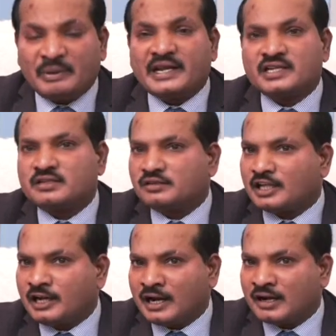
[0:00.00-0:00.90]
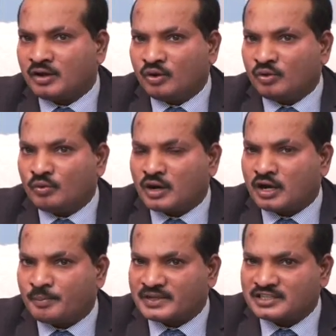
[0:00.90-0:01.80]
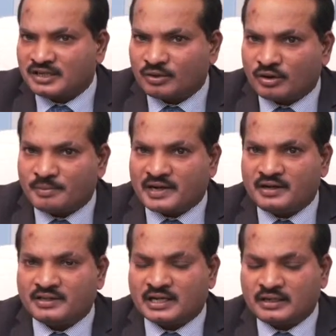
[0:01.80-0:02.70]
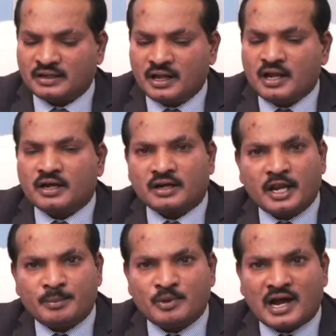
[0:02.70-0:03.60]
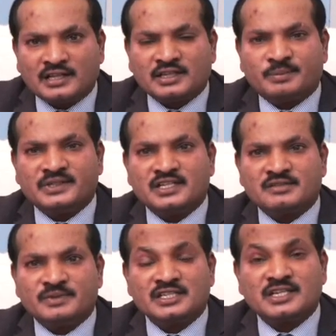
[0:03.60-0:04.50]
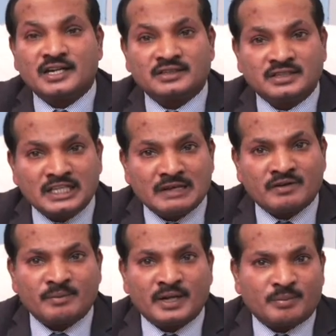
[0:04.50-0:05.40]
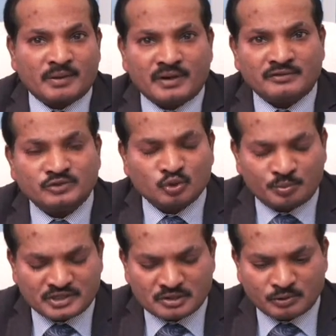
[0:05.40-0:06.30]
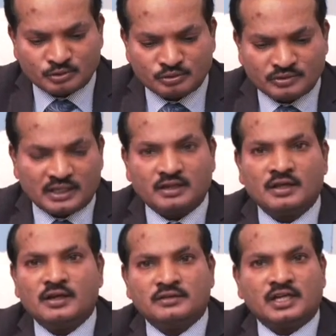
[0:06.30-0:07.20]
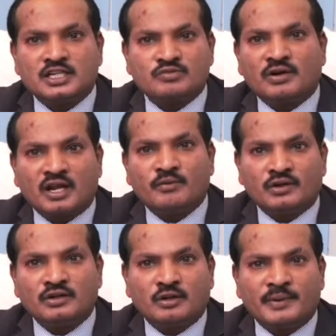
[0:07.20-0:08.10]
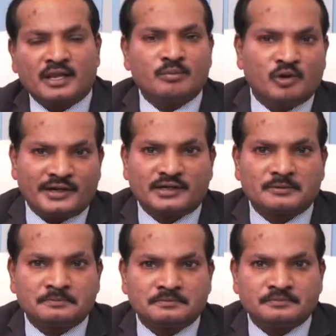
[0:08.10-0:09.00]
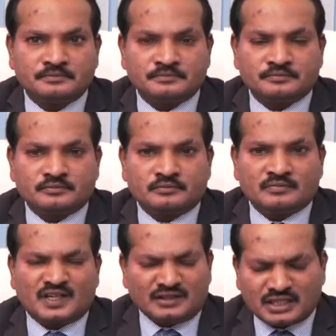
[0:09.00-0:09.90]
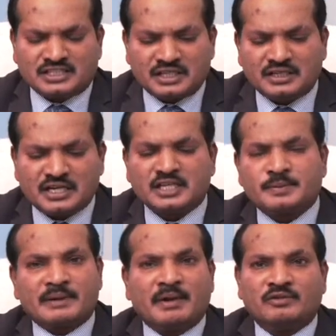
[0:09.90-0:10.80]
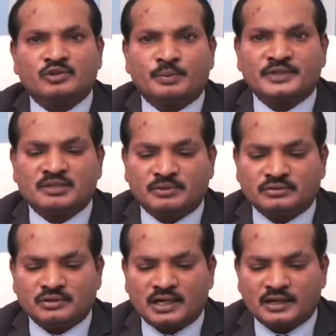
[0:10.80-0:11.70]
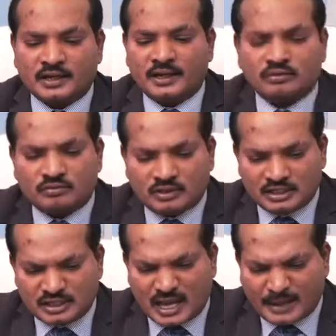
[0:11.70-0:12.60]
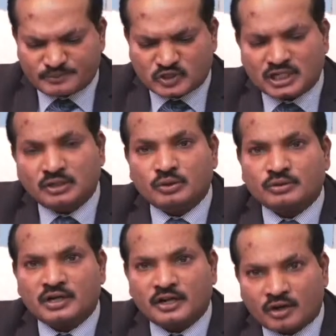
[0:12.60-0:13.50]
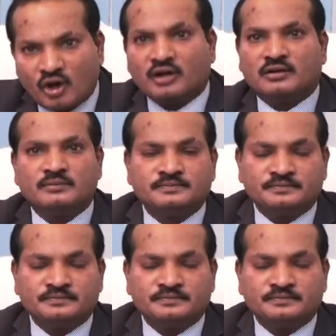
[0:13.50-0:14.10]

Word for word: రిప్లికేషన్ తెలంగాణలో ఒక్క పర్సెంట్ కూడా పడలేదు కానీ రేపు ఆంధ్రప్రదేశ్ మీద చాలా తీవ్రమైన ప్రభావం చూపించబోతుంది దట్ ఈస్ వాట్ ఐ వాంటెడ్ టు మేక్ ఎ పాయింట్ ఎంత సీరియస్ ప్రభావం చూపించబోతుంది అంటే ఇది అబ్సల్యూట్లీ రాంగ్